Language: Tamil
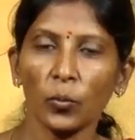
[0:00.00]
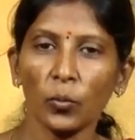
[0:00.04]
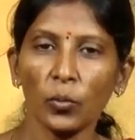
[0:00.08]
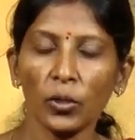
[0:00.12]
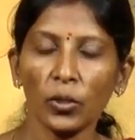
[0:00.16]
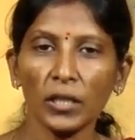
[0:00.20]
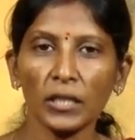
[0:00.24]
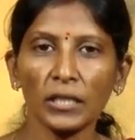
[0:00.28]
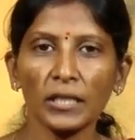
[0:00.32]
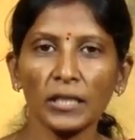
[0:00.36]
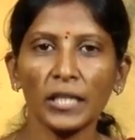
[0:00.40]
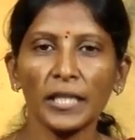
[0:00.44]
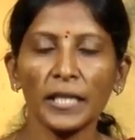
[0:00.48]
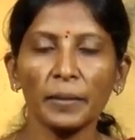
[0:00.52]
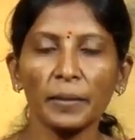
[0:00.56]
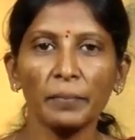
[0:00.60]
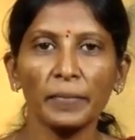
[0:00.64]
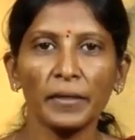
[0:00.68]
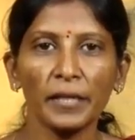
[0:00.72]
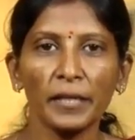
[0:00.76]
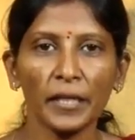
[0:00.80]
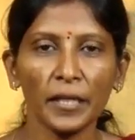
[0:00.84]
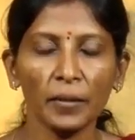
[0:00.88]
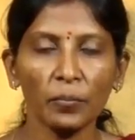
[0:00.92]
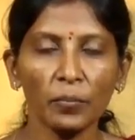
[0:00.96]
உலகத்திலேயே
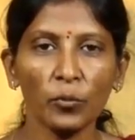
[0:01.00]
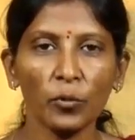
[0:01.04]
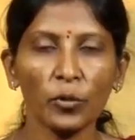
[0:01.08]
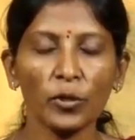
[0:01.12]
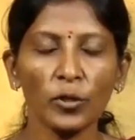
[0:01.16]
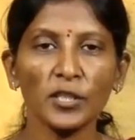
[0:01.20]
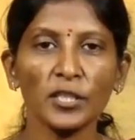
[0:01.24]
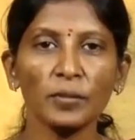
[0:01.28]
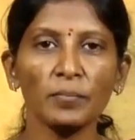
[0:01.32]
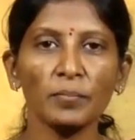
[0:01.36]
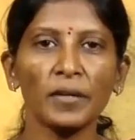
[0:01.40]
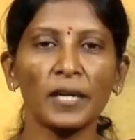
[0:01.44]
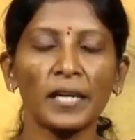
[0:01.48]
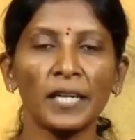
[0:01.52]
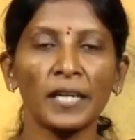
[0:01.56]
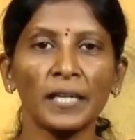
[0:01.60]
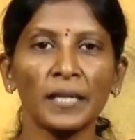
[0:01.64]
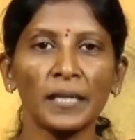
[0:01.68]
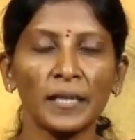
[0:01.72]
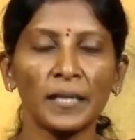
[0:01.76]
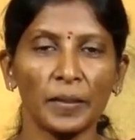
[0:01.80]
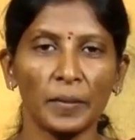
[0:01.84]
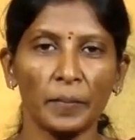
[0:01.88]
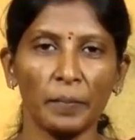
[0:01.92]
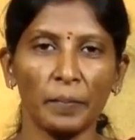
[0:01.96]
மிக மோசமான
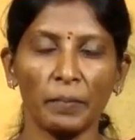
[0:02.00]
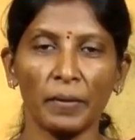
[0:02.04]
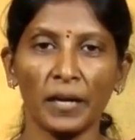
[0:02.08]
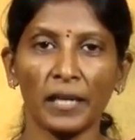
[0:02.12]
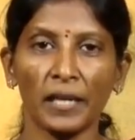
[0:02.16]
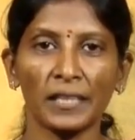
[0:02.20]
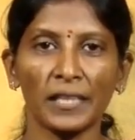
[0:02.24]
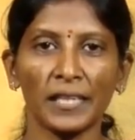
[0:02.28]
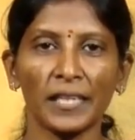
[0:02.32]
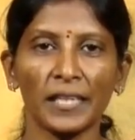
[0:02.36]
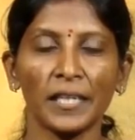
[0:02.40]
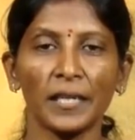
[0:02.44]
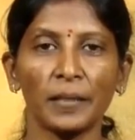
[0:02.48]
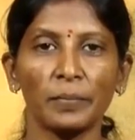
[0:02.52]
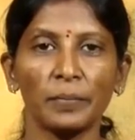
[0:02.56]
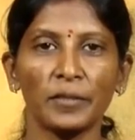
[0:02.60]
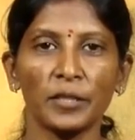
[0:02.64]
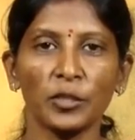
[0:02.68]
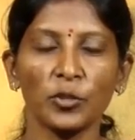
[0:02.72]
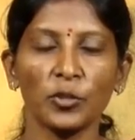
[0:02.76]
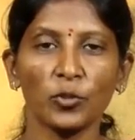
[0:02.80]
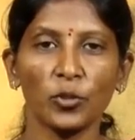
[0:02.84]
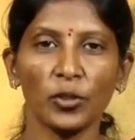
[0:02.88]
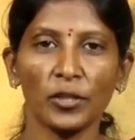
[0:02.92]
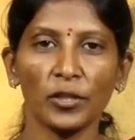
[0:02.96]
மாத்திரை
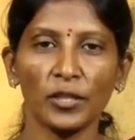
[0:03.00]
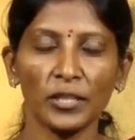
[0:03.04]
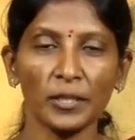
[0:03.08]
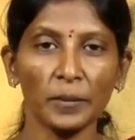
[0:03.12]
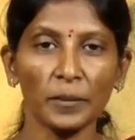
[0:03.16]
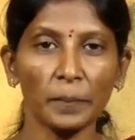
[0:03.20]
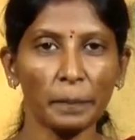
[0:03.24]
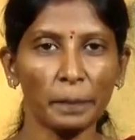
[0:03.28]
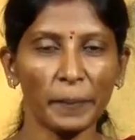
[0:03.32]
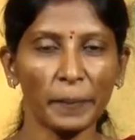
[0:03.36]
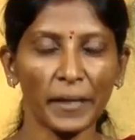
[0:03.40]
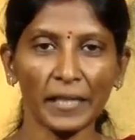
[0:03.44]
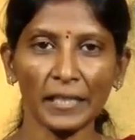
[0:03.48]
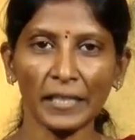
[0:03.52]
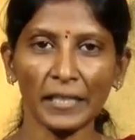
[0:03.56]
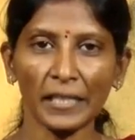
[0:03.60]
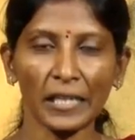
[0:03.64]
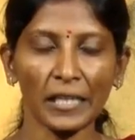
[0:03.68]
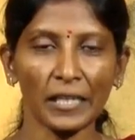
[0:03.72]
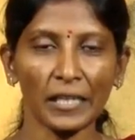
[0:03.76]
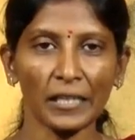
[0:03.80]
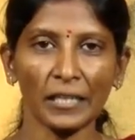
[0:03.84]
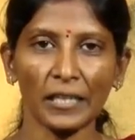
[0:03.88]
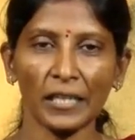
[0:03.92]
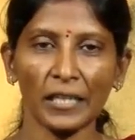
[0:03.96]
அப்படின்னு சொல்கிறது பெயின்
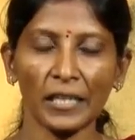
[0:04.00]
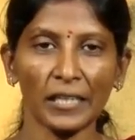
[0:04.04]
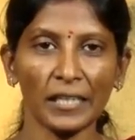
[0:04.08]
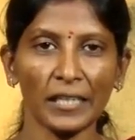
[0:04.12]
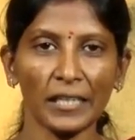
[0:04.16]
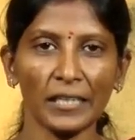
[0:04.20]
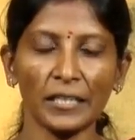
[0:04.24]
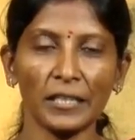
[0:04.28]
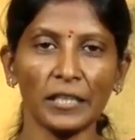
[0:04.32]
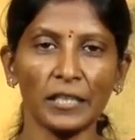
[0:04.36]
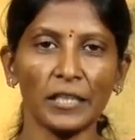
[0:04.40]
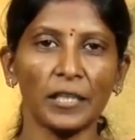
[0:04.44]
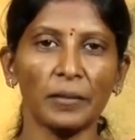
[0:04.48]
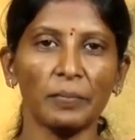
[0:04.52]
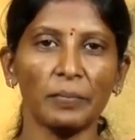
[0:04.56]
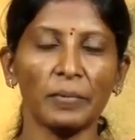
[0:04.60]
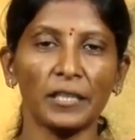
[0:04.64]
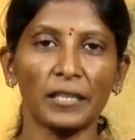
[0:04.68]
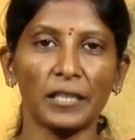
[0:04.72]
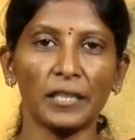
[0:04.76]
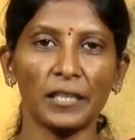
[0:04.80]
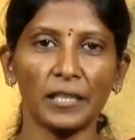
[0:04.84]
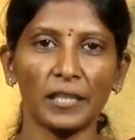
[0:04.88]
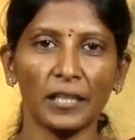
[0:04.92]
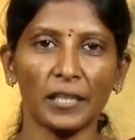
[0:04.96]
கில்லருக்காக எடுத்துக்கிற
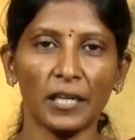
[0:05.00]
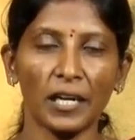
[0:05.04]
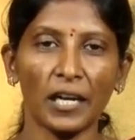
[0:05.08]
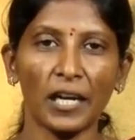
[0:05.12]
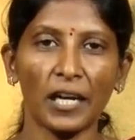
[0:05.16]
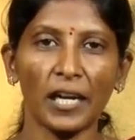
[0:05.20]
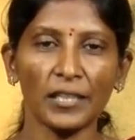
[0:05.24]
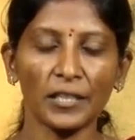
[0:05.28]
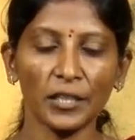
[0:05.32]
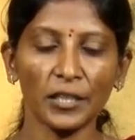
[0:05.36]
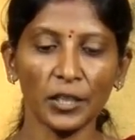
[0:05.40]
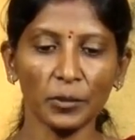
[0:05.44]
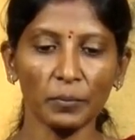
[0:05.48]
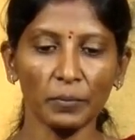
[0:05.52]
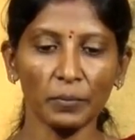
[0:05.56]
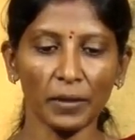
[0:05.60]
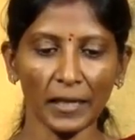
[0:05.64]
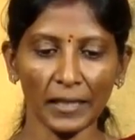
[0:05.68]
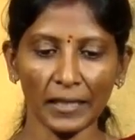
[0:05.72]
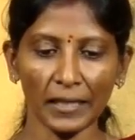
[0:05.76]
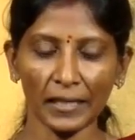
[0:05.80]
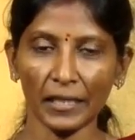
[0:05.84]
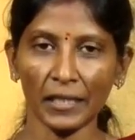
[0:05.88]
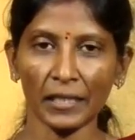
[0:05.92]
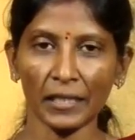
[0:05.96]
மாத்திரை தான் அதுக்கு
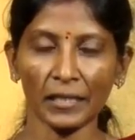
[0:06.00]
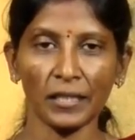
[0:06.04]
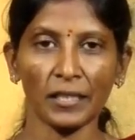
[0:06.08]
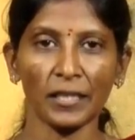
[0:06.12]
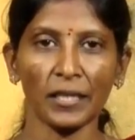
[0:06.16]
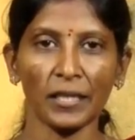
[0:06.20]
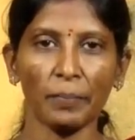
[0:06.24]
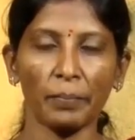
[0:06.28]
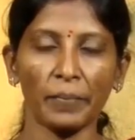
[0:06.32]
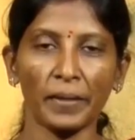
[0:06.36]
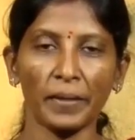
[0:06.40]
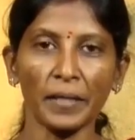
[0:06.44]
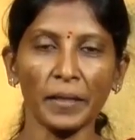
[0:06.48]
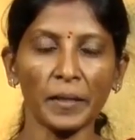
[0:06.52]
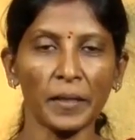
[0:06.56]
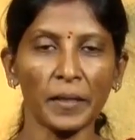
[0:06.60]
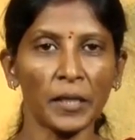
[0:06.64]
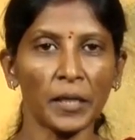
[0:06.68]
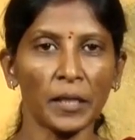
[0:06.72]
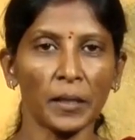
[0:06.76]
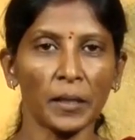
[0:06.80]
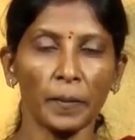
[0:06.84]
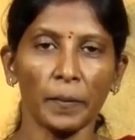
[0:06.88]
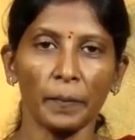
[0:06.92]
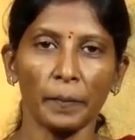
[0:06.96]
மாற்றாக அதை நம்ம
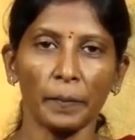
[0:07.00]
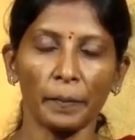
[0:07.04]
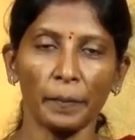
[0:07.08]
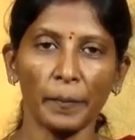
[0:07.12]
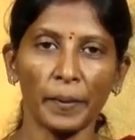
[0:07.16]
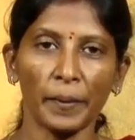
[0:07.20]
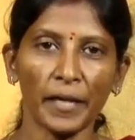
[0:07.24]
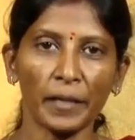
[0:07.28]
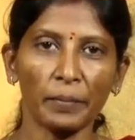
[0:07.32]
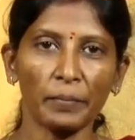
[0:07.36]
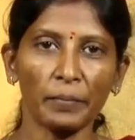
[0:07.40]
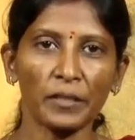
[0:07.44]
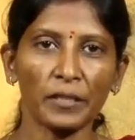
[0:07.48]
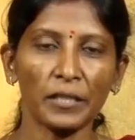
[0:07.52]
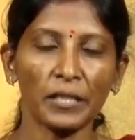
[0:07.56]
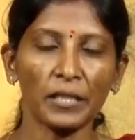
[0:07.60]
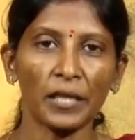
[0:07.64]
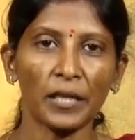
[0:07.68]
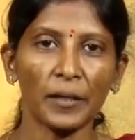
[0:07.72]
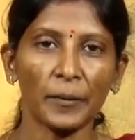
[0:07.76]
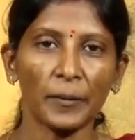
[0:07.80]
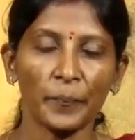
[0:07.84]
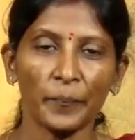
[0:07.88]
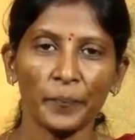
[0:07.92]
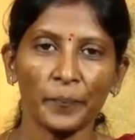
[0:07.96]

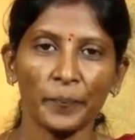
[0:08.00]
பயன்படுத்தலாம்